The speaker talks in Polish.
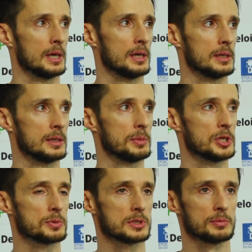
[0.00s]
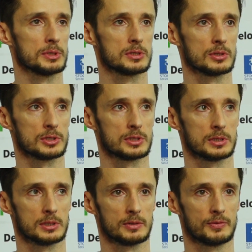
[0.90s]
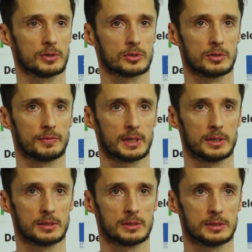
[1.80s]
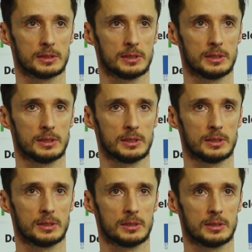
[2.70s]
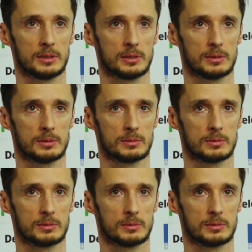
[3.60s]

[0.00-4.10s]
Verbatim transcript: e, mieliśmy zrobić coś e, wyjątkowego i